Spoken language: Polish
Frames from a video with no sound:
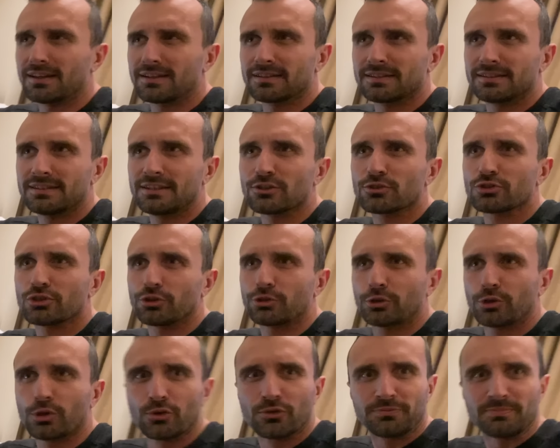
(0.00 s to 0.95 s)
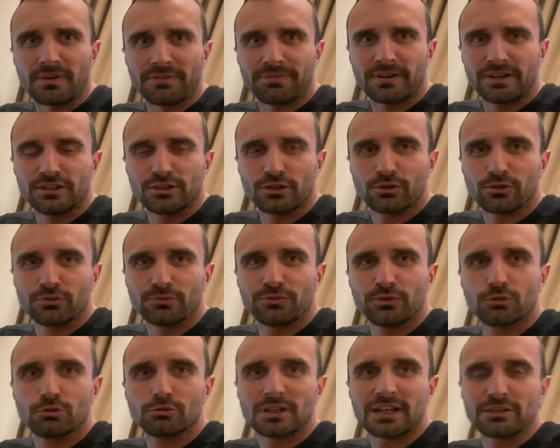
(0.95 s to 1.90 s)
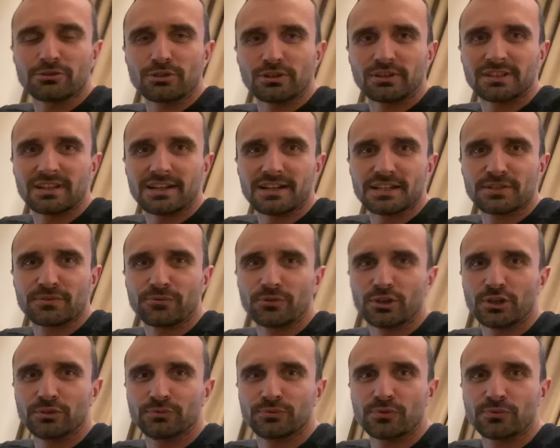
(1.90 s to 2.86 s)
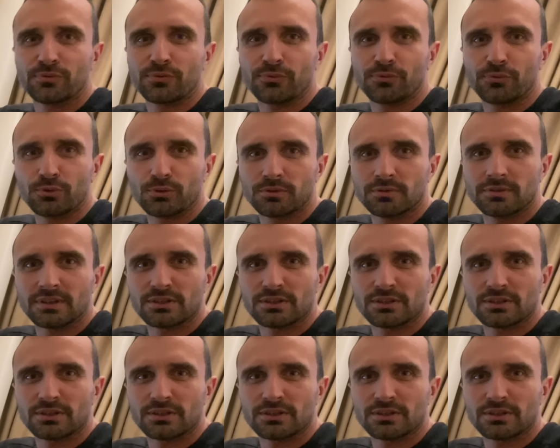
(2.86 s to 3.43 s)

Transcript: Jeszcze Triumph ma fajny konfigurator na swojej www.